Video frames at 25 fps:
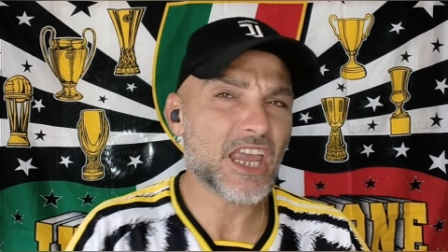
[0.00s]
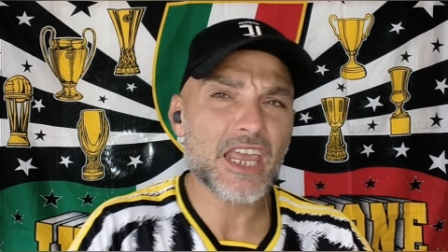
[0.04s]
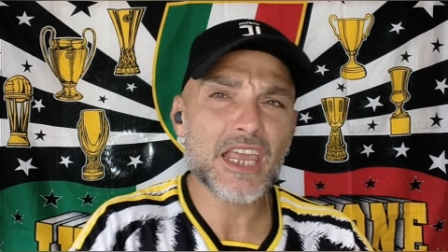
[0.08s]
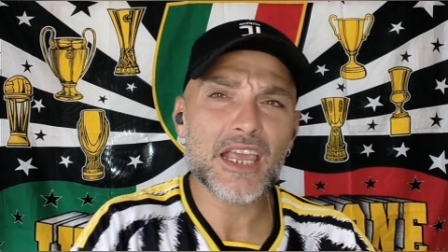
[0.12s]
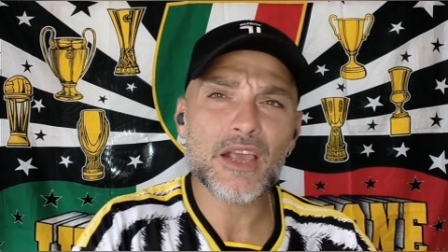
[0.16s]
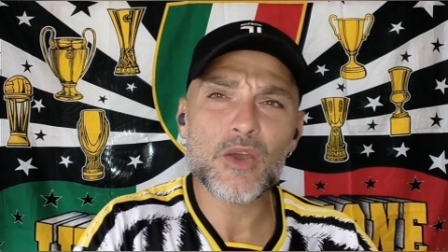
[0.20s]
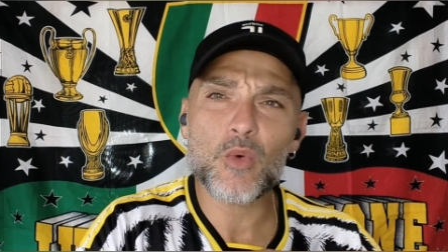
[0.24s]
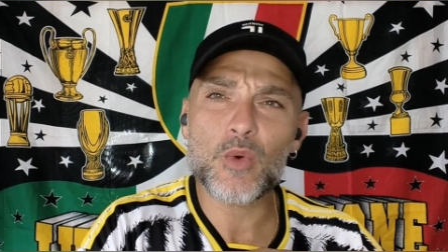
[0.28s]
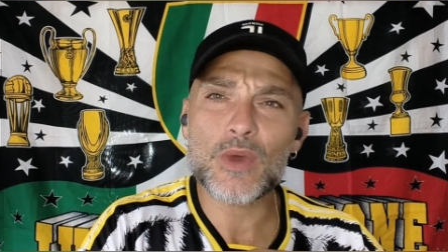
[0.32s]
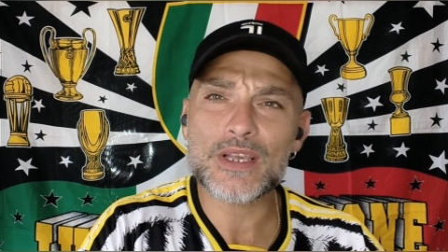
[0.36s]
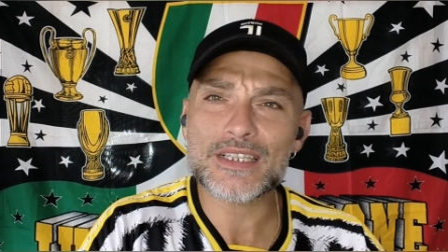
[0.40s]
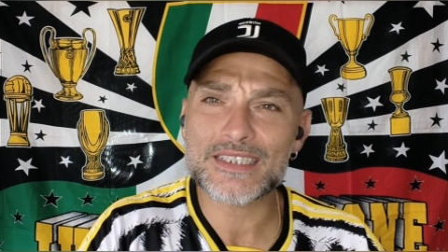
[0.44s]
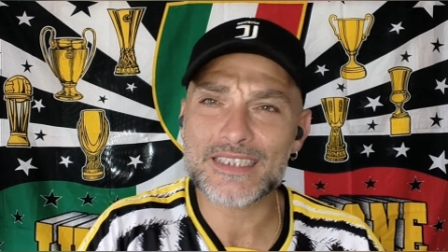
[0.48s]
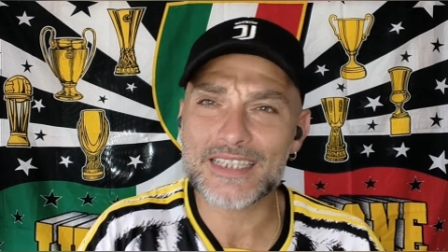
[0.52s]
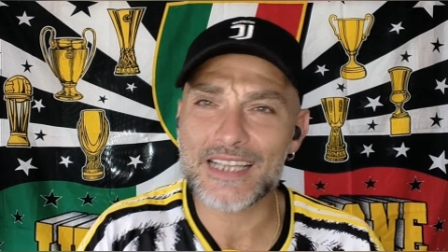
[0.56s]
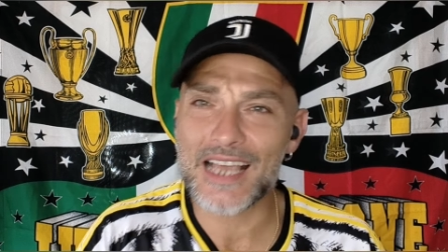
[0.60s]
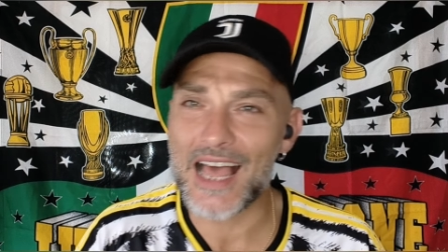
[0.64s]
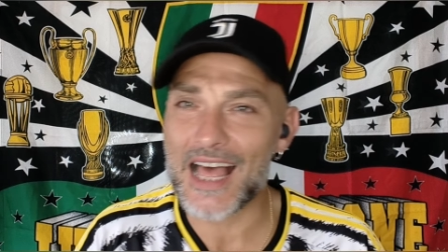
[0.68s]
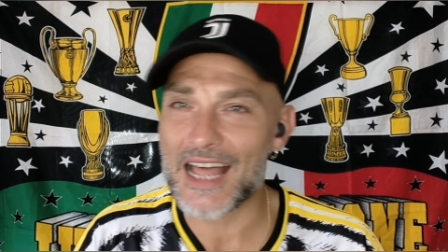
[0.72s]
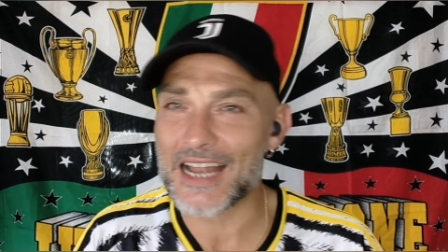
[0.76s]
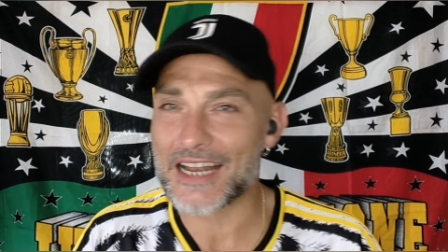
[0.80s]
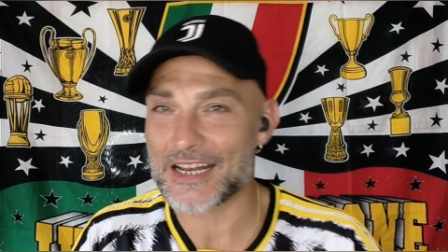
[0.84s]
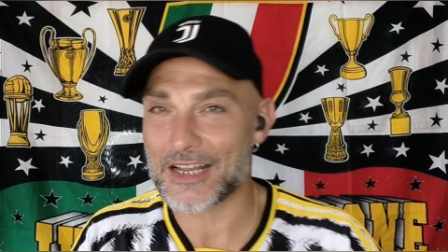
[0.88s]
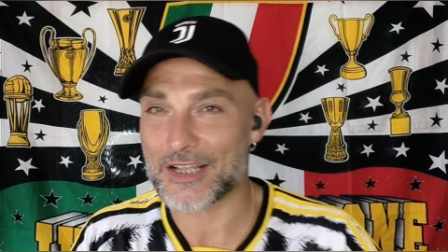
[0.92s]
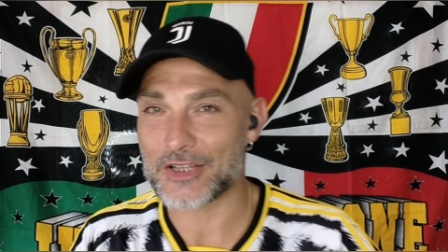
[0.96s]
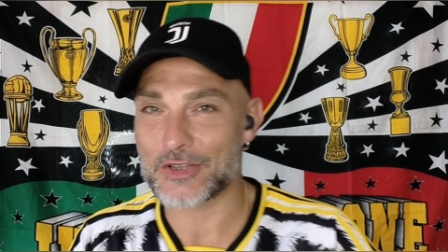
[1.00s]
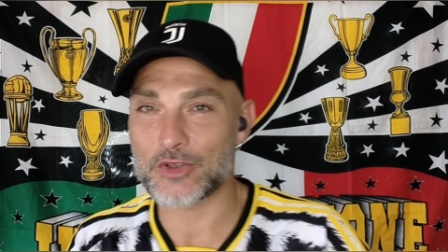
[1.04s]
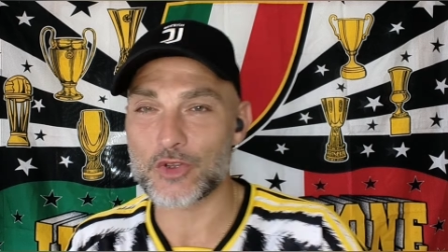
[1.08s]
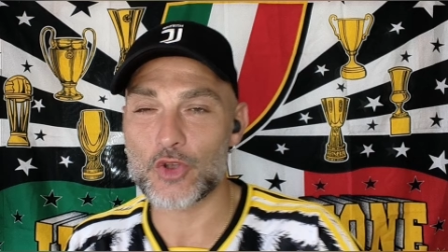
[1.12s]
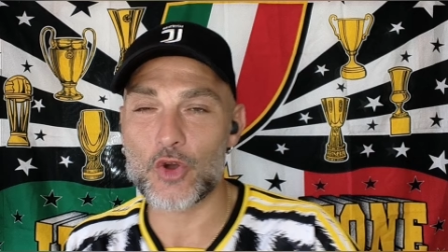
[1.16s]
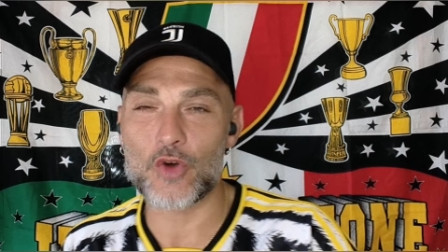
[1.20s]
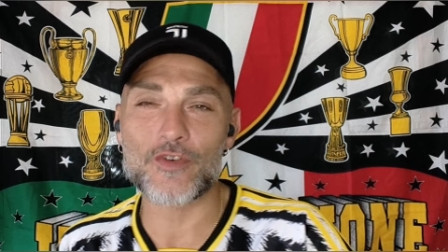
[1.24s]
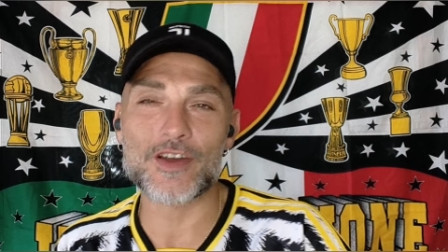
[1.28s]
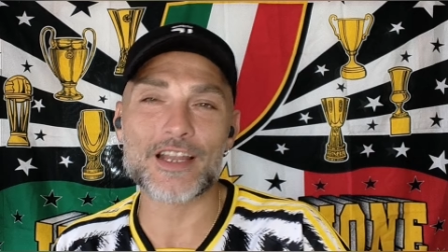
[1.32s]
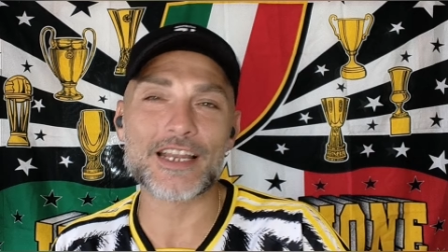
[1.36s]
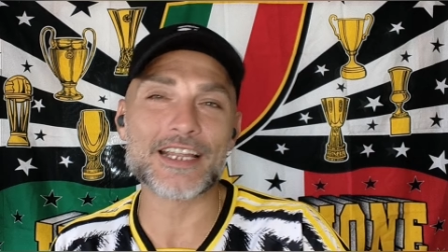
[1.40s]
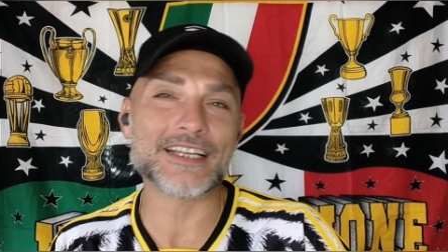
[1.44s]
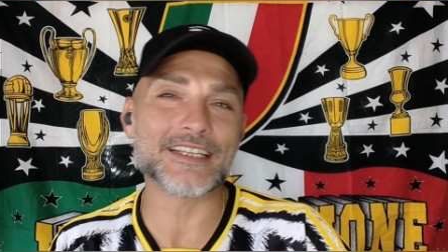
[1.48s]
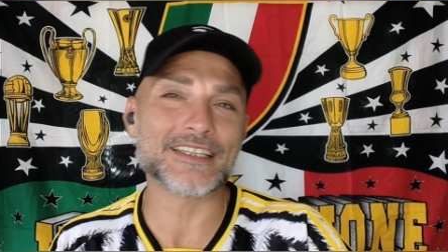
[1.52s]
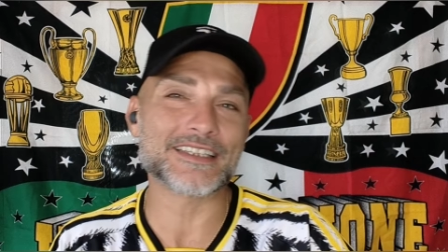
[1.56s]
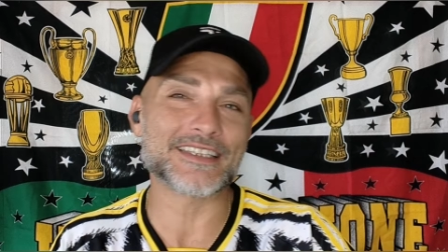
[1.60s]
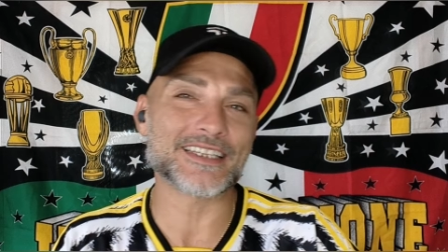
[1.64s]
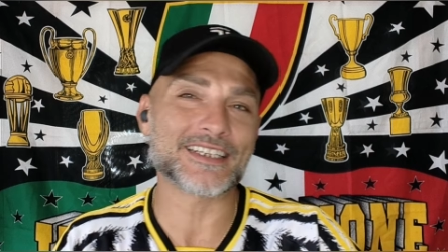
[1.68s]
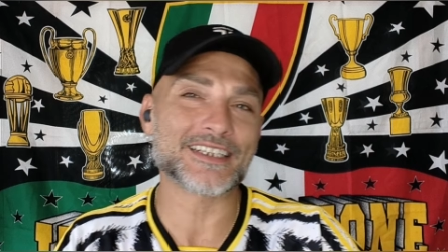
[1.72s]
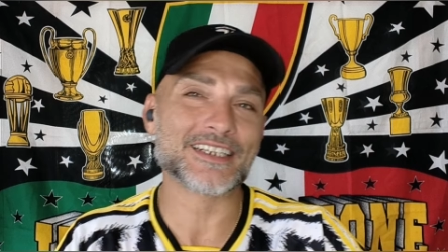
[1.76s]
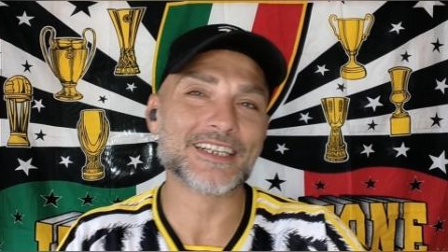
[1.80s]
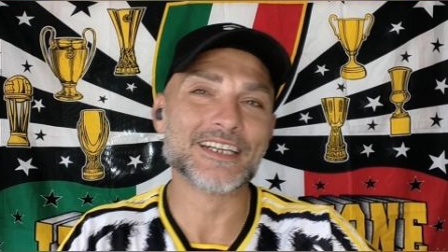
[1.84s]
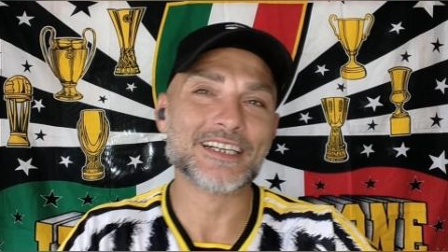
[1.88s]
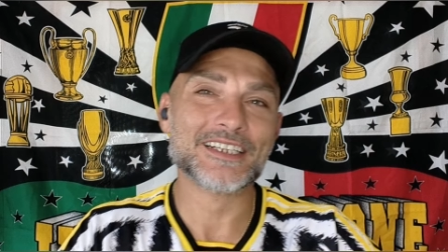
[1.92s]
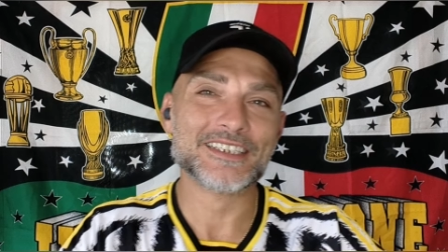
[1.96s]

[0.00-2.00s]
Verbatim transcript: in questi anni dove l'Inter